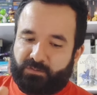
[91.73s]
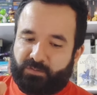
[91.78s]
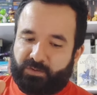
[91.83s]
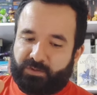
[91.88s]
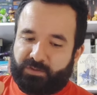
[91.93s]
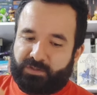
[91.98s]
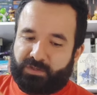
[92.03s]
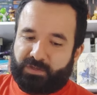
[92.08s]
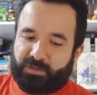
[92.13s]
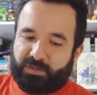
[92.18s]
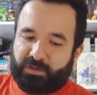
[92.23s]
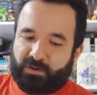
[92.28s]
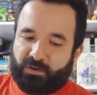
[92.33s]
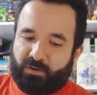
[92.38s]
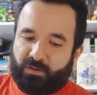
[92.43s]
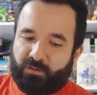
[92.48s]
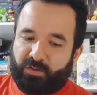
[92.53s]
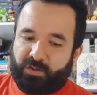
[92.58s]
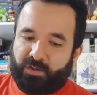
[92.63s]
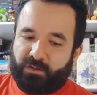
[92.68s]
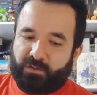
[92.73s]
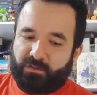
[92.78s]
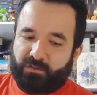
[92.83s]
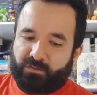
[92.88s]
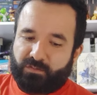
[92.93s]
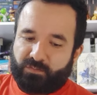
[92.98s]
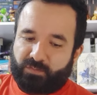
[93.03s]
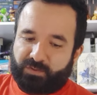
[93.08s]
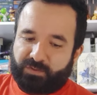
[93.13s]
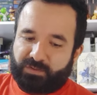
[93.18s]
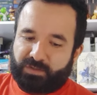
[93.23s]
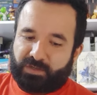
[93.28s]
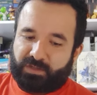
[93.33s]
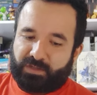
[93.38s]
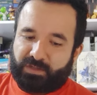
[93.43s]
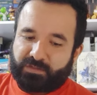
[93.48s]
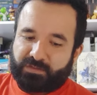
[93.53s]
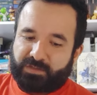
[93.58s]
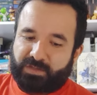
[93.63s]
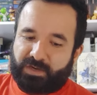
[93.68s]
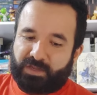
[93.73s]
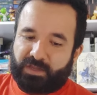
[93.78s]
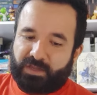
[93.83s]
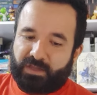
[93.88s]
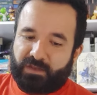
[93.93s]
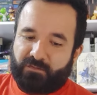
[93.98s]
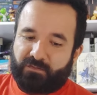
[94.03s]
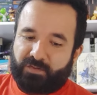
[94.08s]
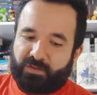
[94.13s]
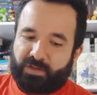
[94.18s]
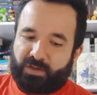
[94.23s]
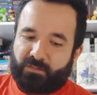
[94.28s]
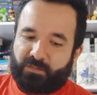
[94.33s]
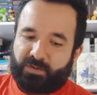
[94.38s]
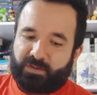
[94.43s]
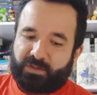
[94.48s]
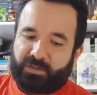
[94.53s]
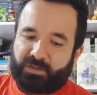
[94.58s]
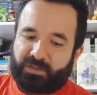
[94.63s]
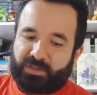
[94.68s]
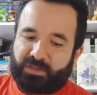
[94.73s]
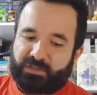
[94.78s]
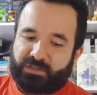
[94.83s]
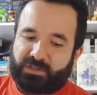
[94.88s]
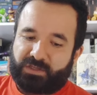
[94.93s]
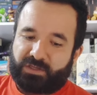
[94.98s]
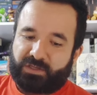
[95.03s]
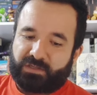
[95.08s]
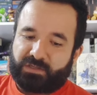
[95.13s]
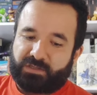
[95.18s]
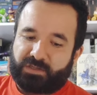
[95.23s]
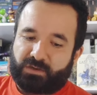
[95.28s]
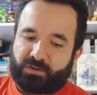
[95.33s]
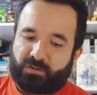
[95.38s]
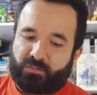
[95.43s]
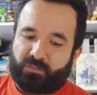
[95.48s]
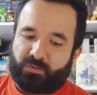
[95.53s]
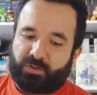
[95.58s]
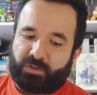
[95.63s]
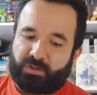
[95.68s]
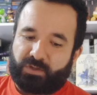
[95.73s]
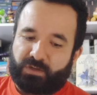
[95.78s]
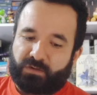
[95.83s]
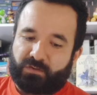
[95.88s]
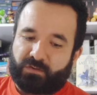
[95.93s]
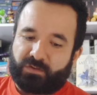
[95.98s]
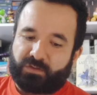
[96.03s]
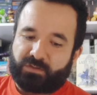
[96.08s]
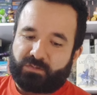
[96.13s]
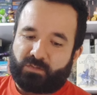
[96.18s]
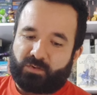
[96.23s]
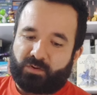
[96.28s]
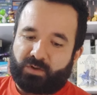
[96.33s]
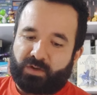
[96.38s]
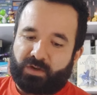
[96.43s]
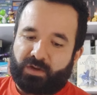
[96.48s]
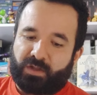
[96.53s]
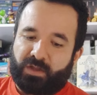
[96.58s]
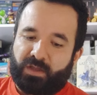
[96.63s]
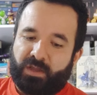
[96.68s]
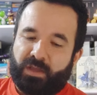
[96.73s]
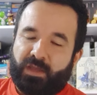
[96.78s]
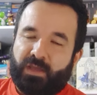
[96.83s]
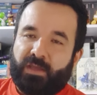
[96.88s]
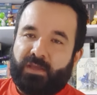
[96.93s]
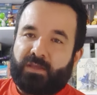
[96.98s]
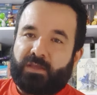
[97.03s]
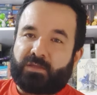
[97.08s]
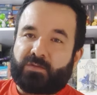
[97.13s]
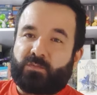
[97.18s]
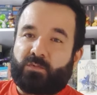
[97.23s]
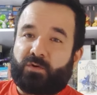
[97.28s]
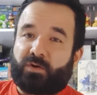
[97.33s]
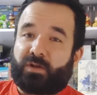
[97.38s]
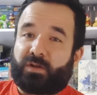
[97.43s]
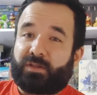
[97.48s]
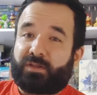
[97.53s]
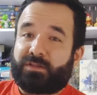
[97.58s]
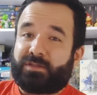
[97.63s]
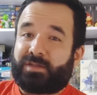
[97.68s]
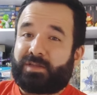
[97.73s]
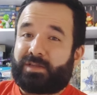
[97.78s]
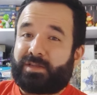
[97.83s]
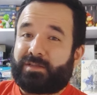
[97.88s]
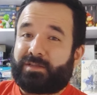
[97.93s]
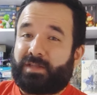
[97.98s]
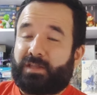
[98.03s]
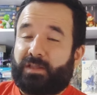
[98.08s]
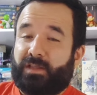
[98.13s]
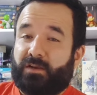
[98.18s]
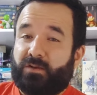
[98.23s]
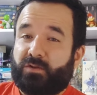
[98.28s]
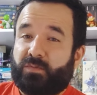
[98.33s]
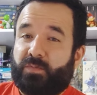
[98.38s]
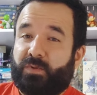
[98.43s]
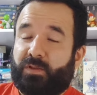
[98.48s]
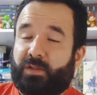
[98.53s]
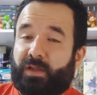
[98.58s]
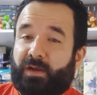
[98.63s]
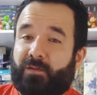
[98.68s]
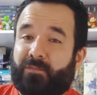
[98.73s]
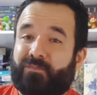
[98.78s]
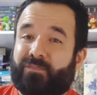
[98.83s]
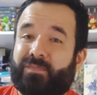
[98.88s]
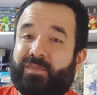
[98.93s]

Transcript: Muestran a Kobe, nos muestran a X-Drake y finalmente Tashiki se comunica con Smoker y Smoker dice que está en el hospital.